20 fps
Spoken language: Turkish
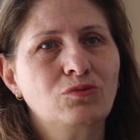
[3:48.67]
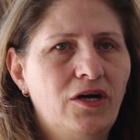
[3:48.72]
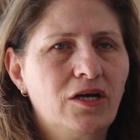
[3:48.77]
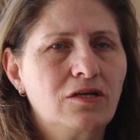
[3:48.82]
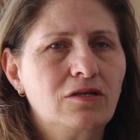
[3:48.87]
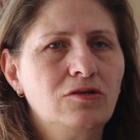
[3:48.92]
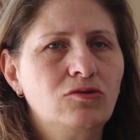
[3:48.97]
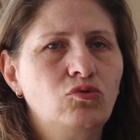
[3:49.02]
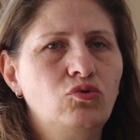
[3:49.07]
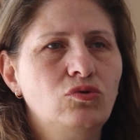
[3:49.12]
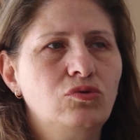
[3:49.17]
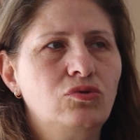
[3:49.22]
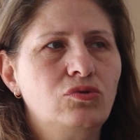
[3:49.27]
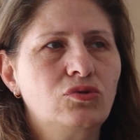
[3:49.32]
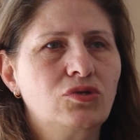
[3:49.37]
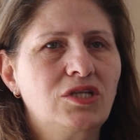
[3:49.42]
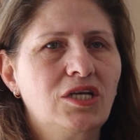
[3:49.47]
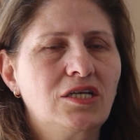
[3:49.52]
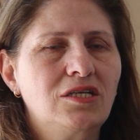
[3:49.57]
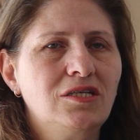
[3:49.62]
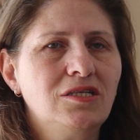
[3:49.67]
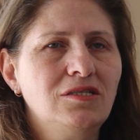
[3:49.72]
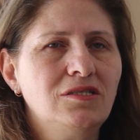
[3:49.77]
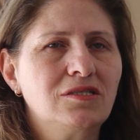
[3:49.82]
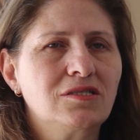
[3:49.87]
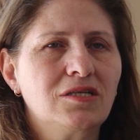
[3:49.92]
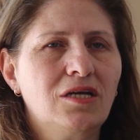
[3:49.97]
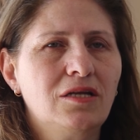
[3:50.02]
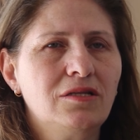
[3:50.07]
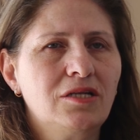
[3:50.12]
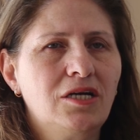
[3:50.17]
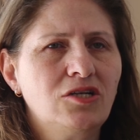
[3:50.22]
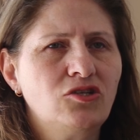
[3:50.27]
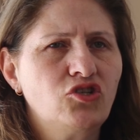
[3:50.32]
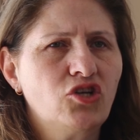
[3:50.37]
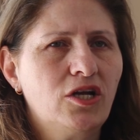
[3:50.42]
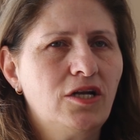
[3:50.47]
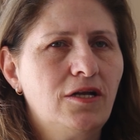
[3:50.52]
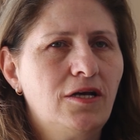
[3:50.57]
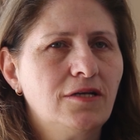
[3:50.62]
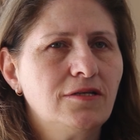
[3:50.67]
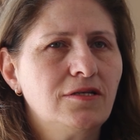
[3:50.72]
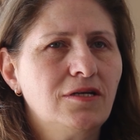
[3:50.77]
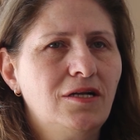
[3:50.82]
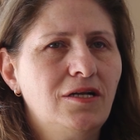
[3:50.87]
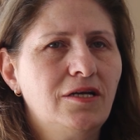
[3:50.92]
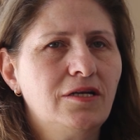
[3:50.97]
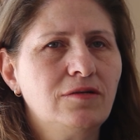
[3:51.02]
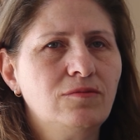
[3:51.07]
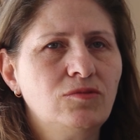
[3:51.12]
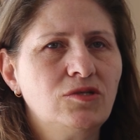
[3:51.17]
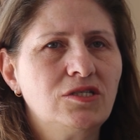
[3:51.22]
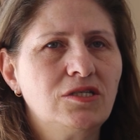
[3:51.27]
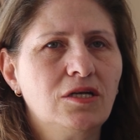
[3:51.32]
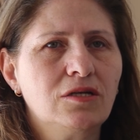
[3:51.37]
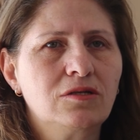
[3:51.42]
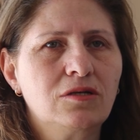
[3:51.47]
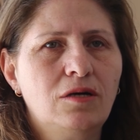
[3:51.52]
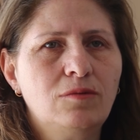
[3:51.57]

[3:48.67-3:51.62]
Farklı kültürdeki insanlar cenazelerimizde